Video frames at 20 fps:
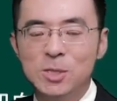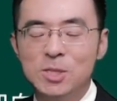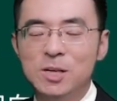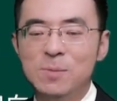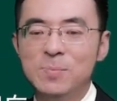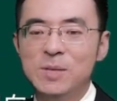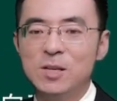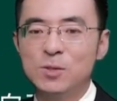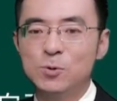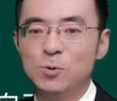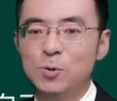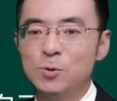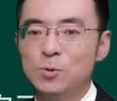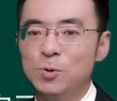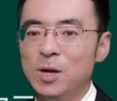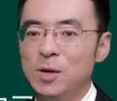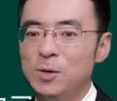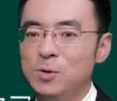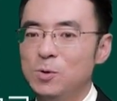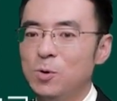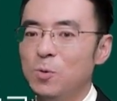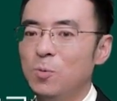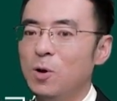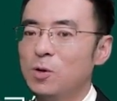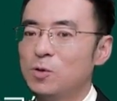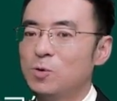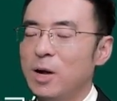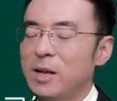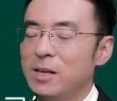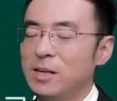这支笔的所有权由
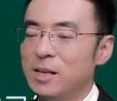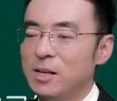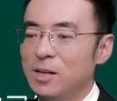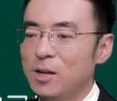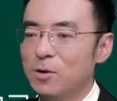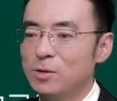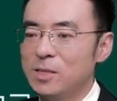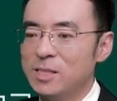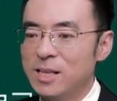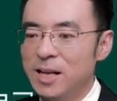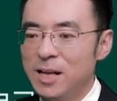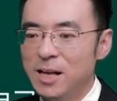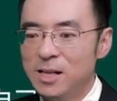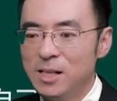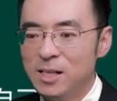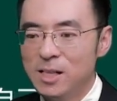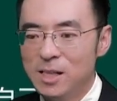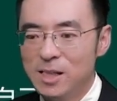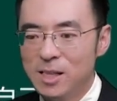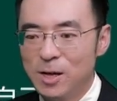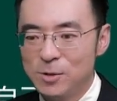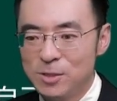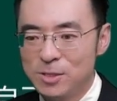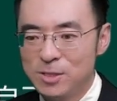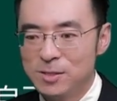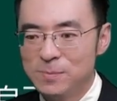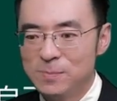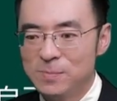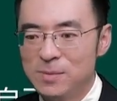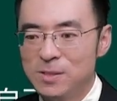我转移给高志谦老
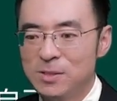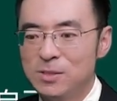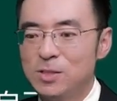师，